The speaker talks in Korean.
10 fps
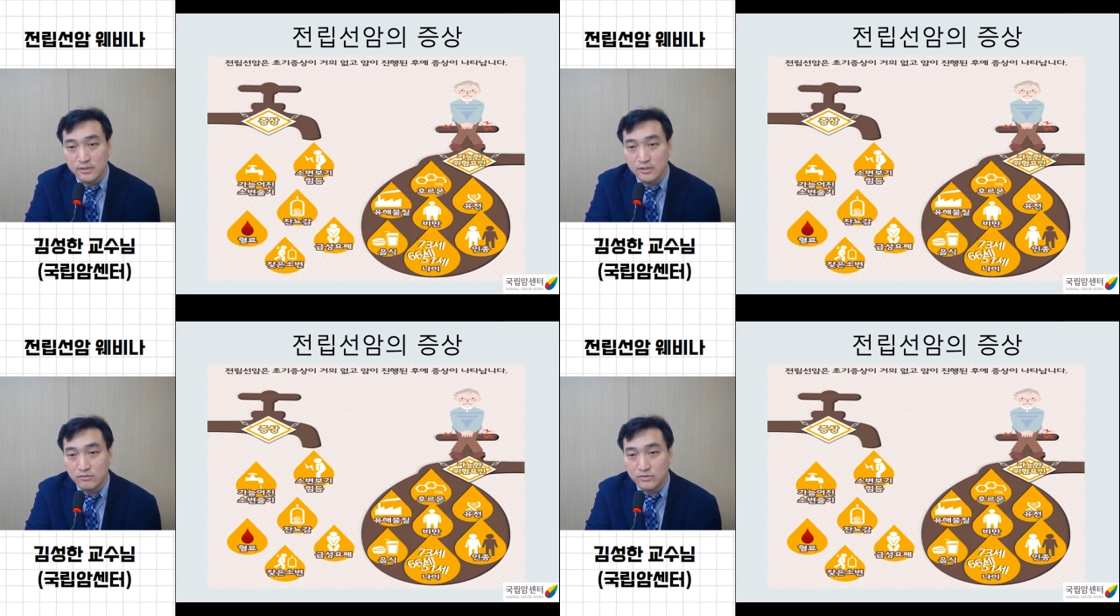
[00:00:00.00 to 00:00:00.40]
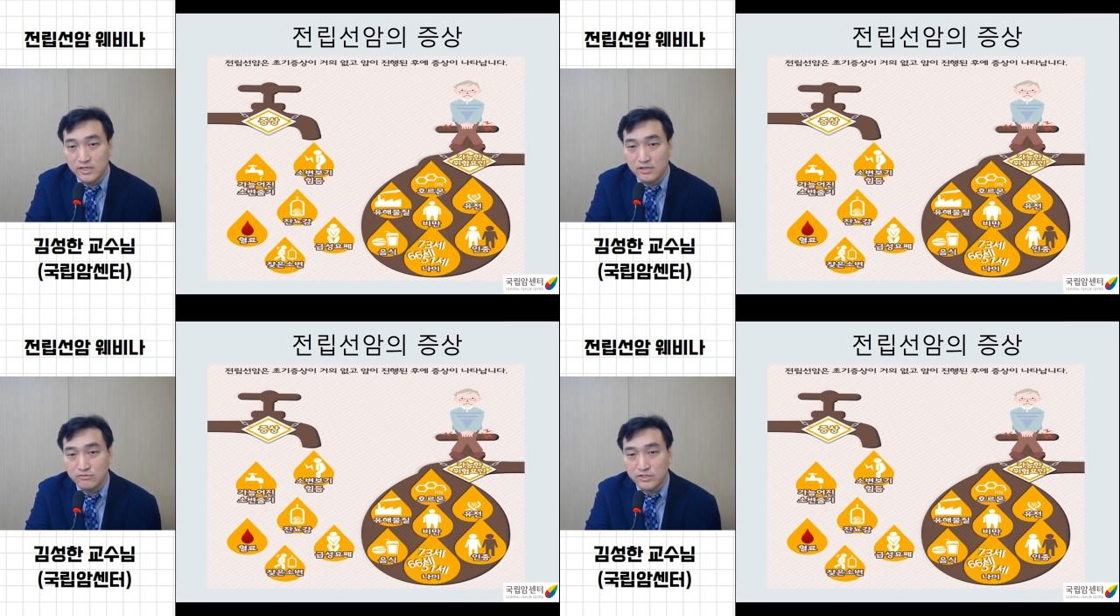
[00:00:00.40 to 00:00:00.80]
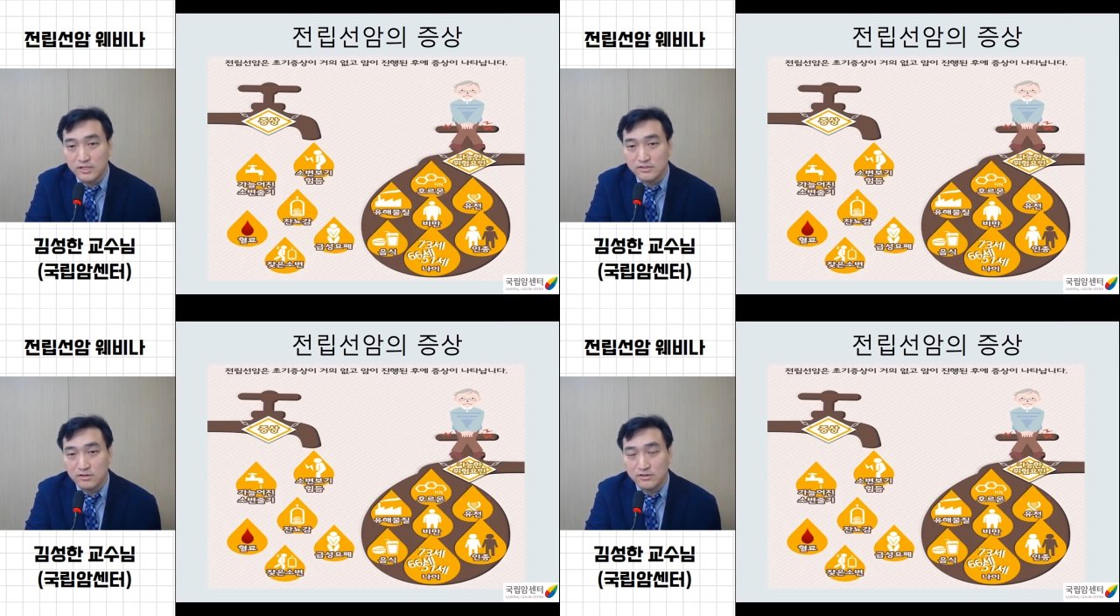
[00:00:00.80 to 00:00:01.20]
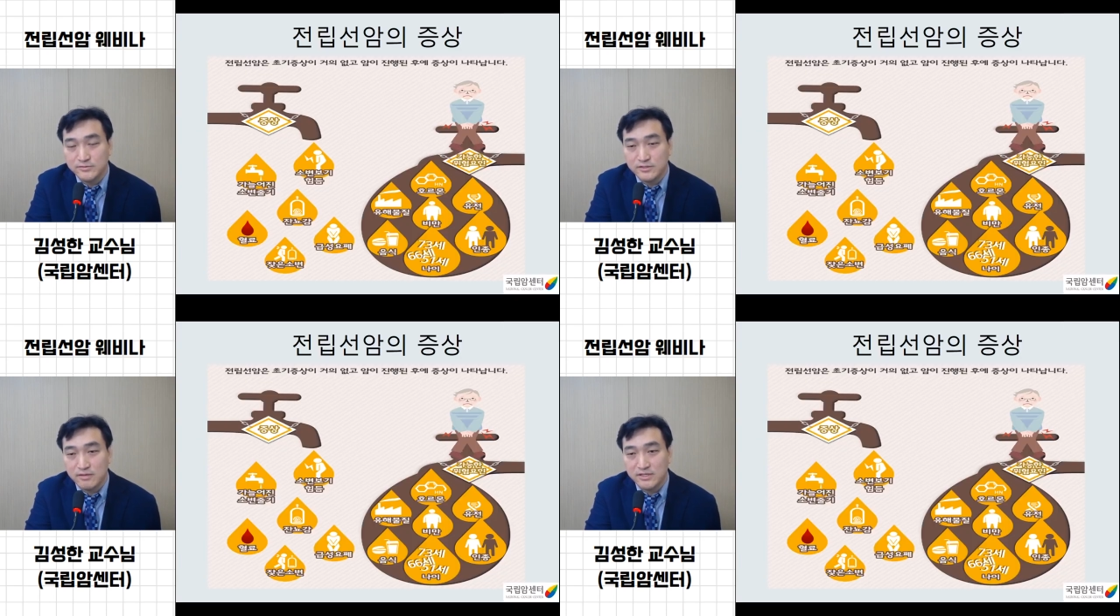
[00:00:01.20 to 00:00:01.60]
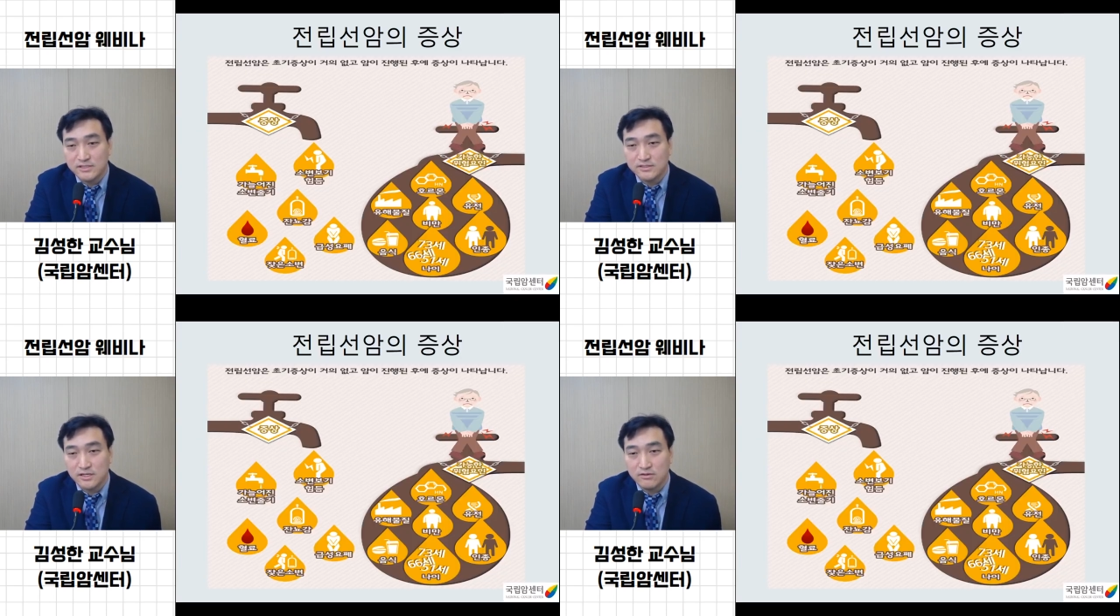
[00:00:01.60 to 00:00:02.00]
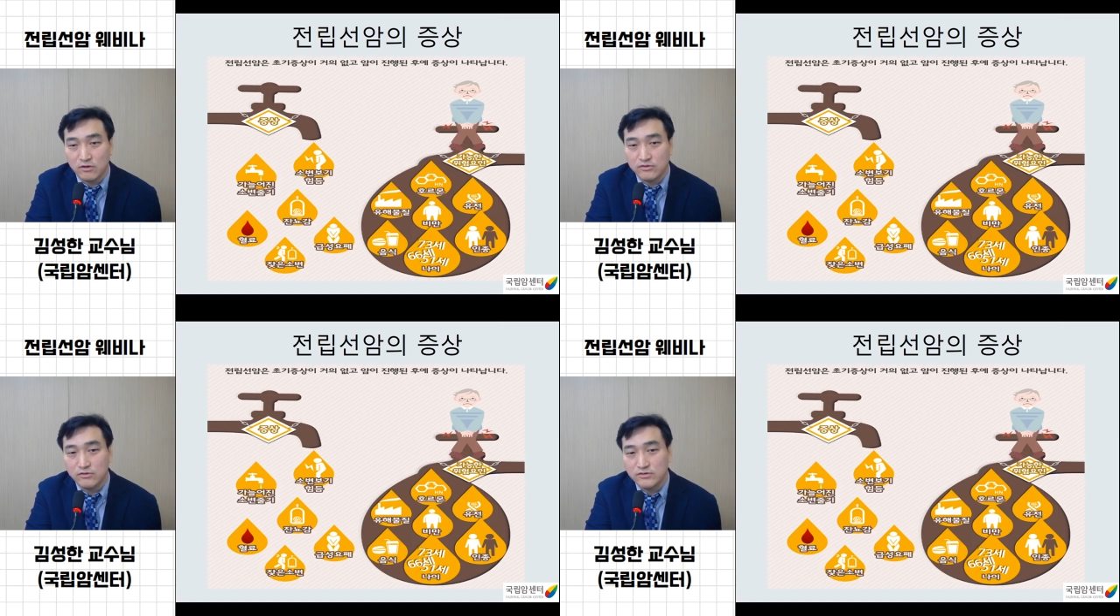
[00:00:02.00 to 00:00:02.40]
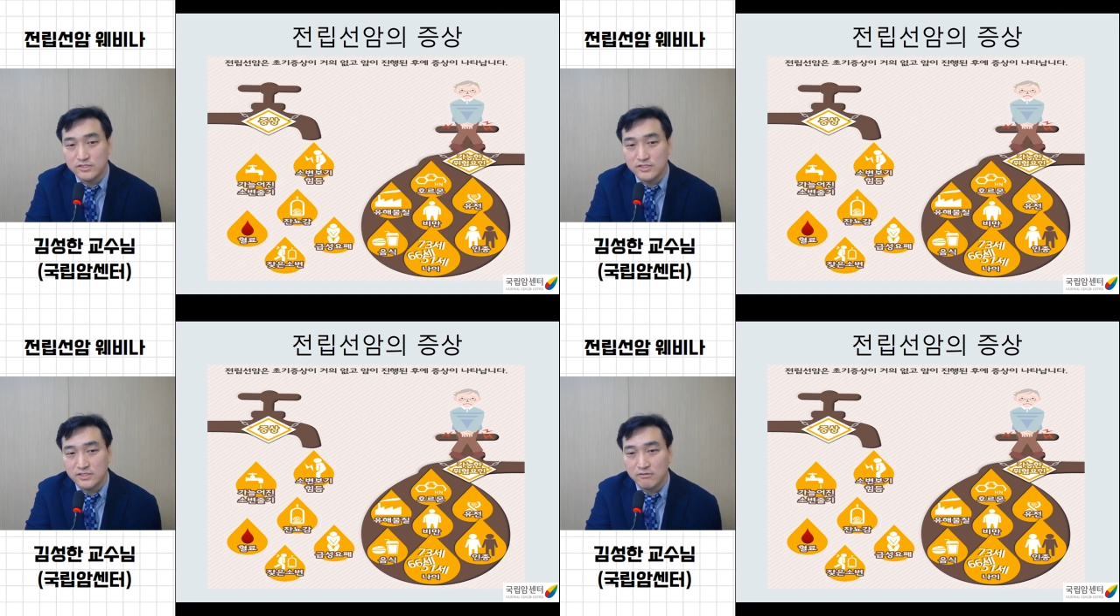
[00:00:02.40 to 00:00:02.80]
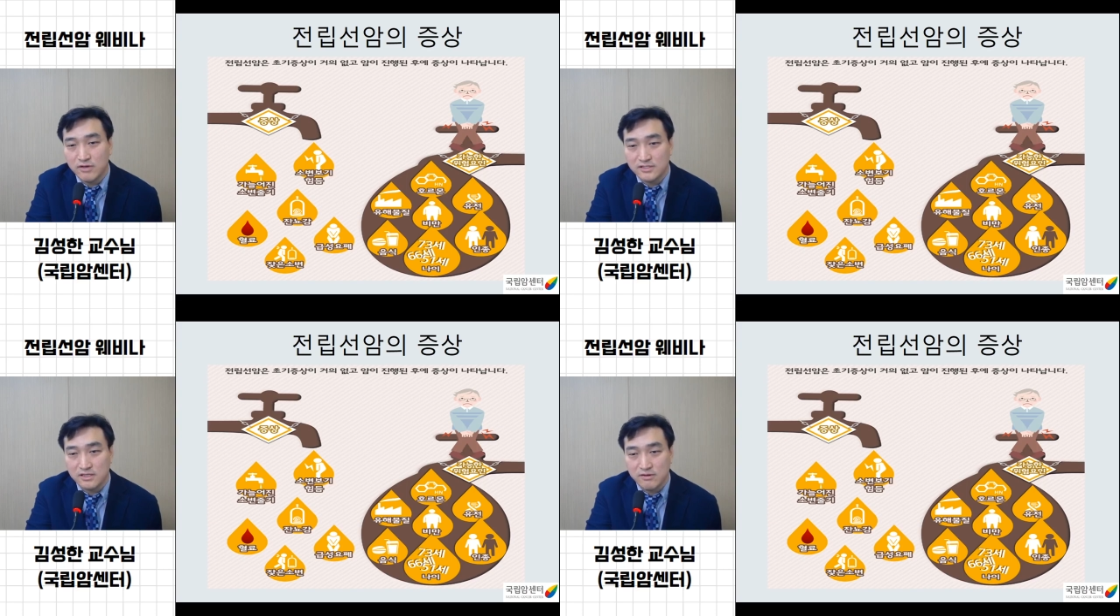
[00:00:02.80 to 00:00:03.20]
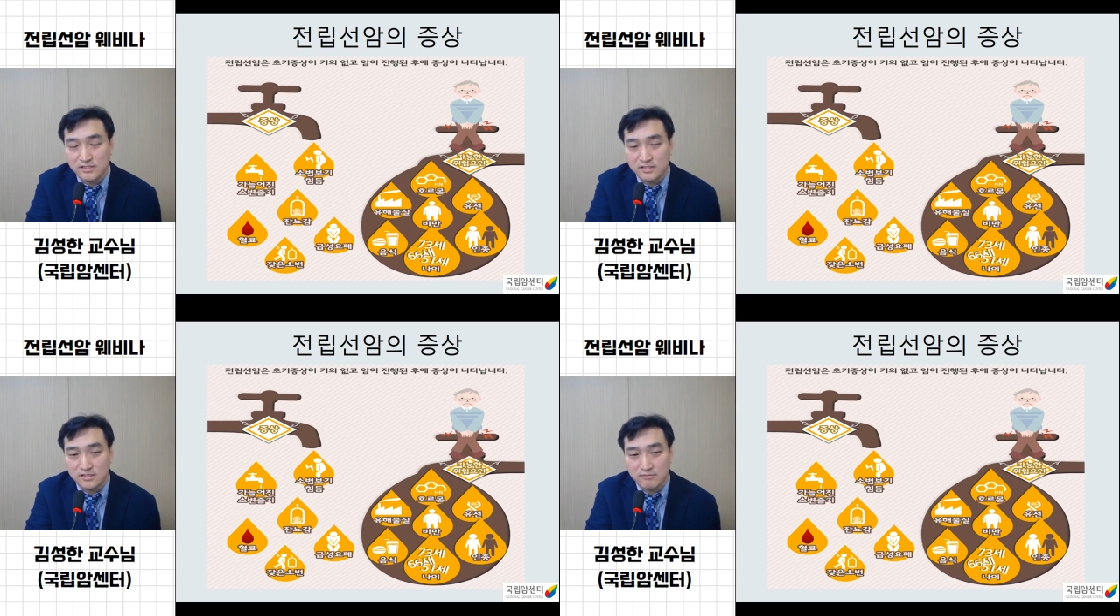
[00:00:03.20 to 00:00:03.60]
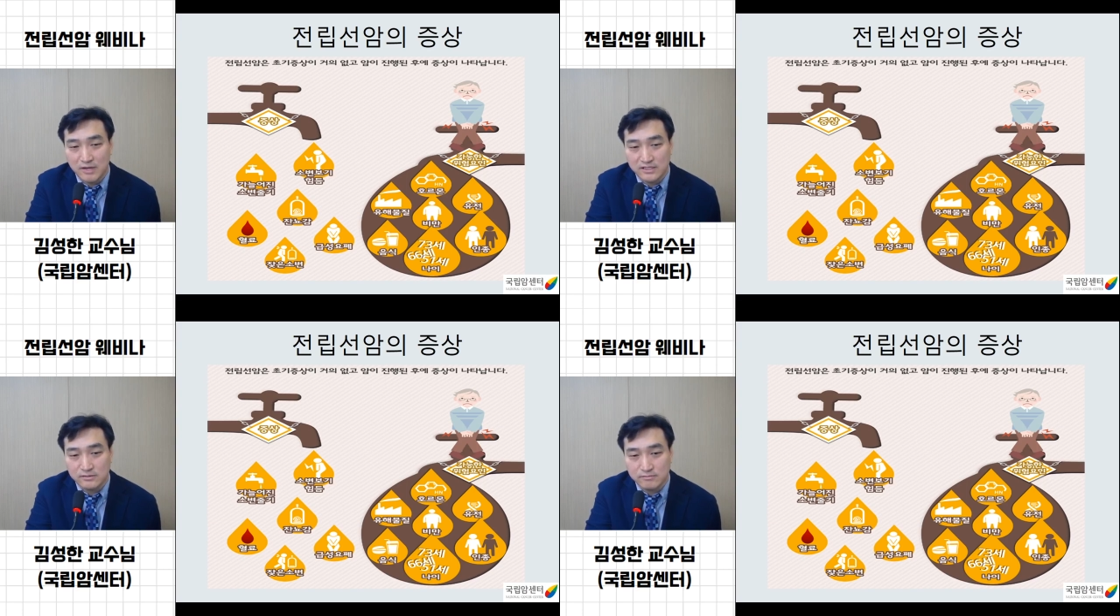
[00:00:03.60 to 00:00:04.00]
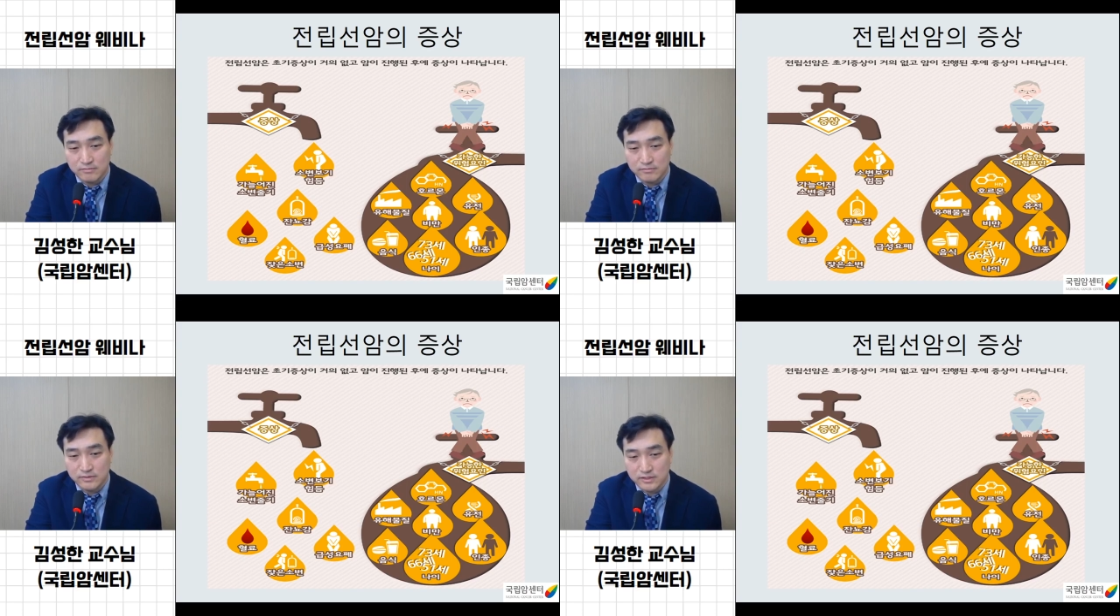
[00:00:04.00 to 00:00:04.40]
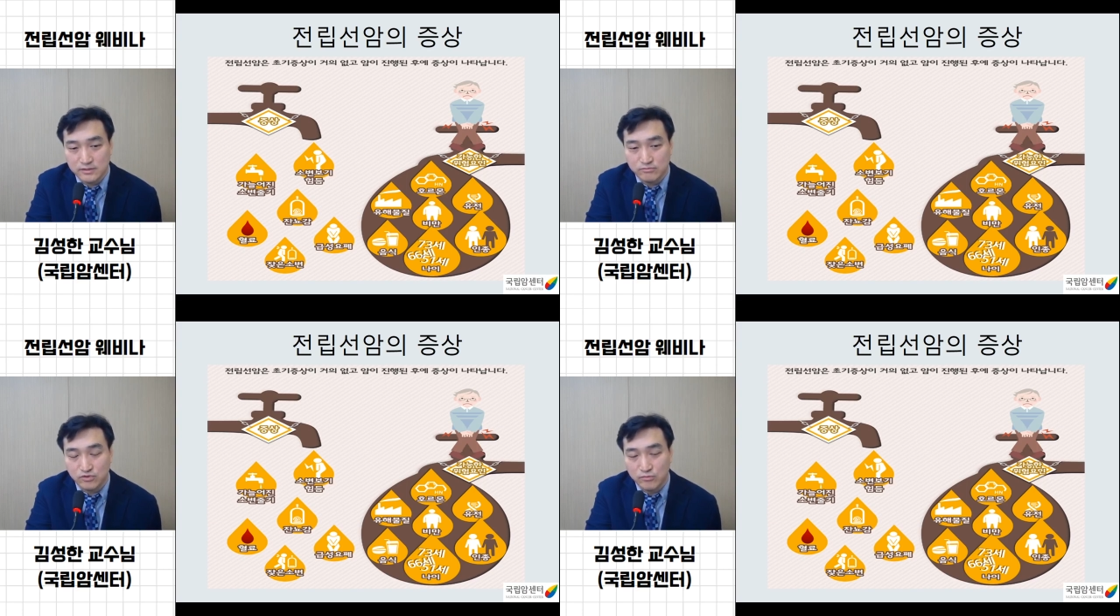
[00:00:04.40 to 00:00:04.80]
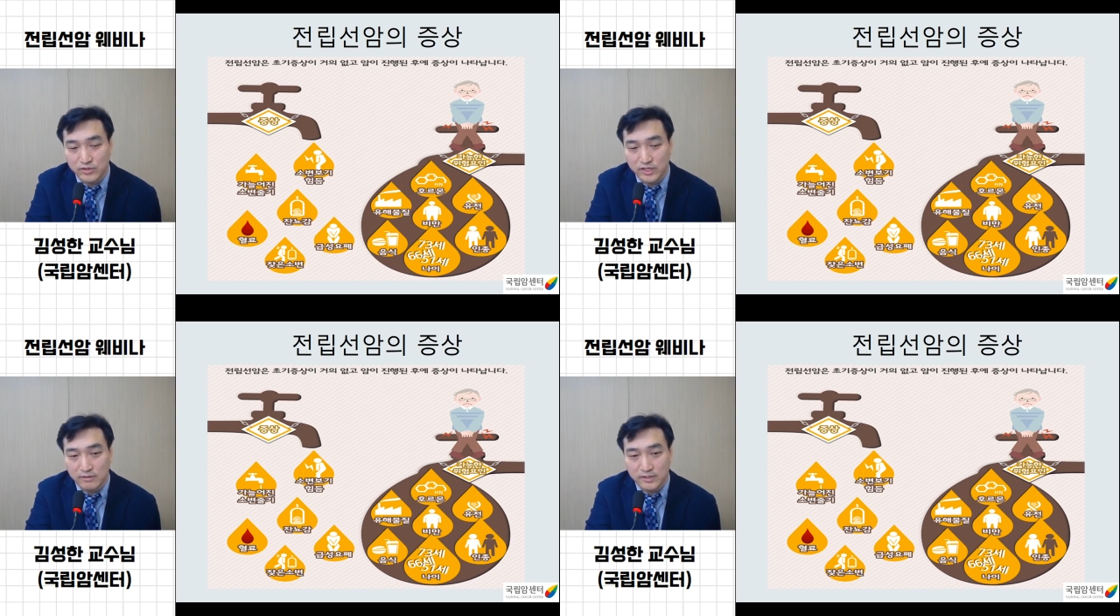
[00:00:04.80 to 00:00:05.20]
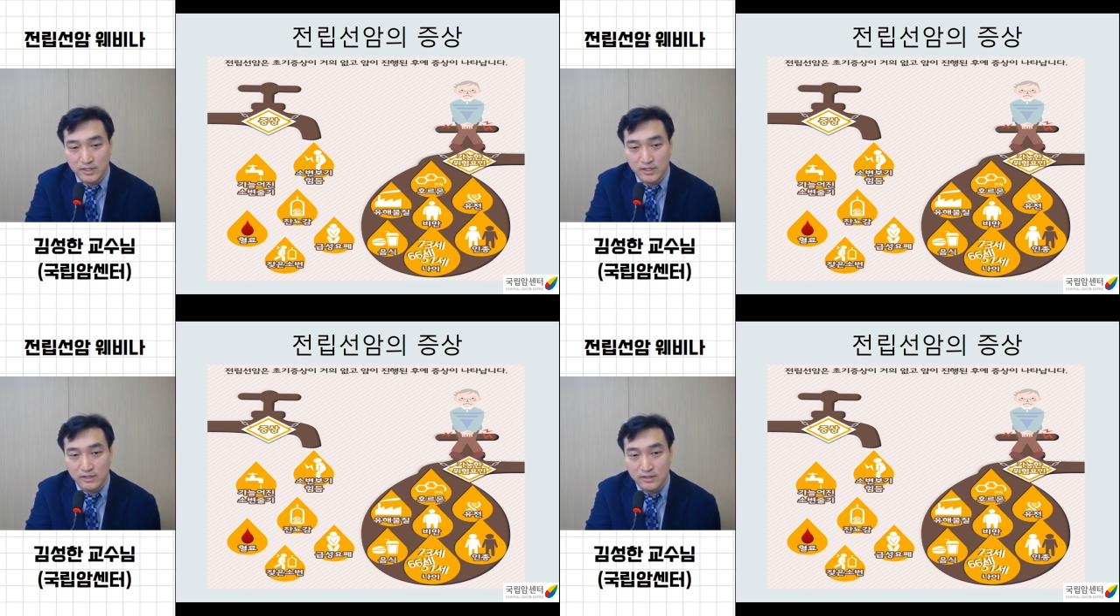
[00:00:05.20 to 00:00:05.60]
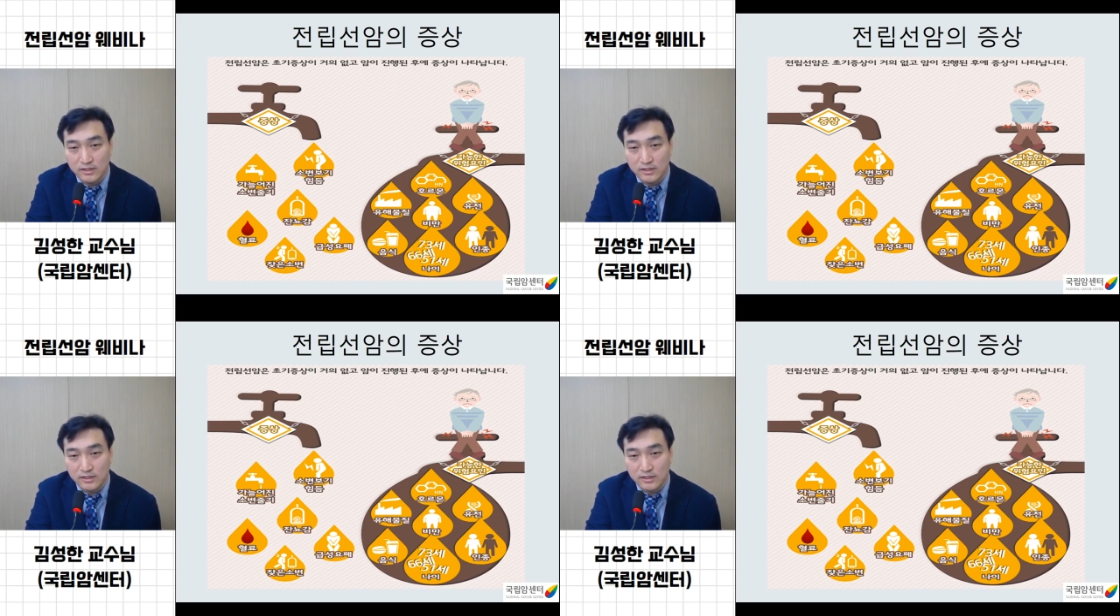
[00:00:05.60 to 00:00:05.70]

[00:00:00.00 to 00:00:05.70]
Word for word: 우리가 우리가 전립선암의 증상은 어떤 것이 있냐고 항상 환자들이 말씀, 이제 물어보게 됩니다.